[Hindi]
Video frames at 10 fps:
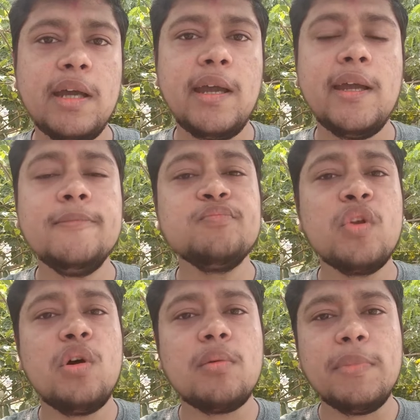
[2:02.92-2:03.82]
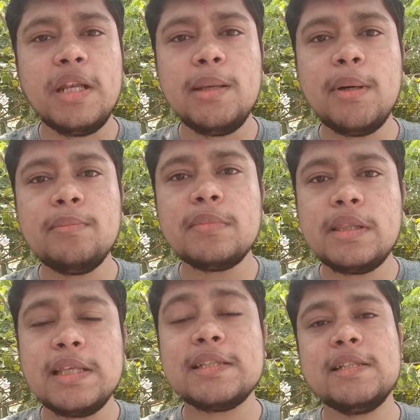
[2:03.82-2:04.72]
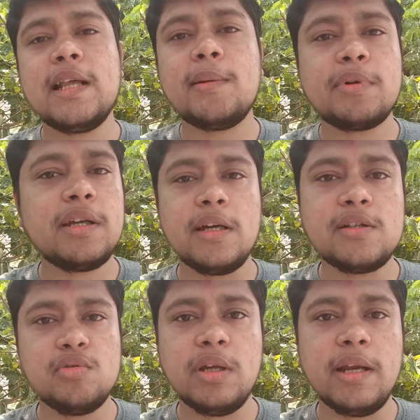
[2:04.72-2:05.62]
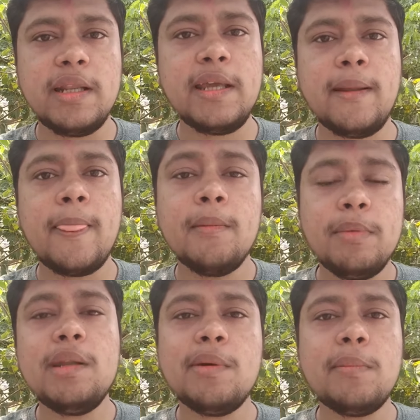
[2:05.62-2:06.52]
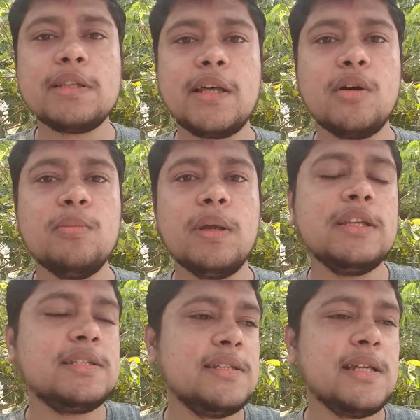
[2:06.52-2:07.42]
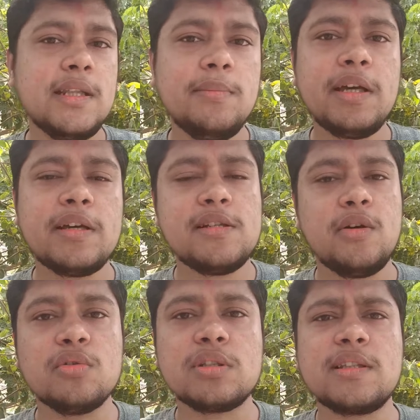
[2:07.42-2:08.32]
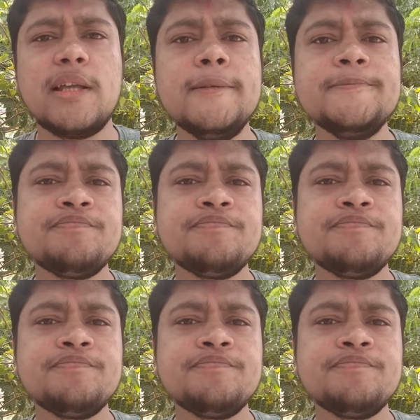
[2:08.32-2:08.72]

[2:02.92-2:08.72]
गया है और मिनिमम तीस आपके खर्च हुए हैं ठीक है मिनिमम बता रहा हूँ मैं इससे ज़्यादा भी खर्चा हो सकता है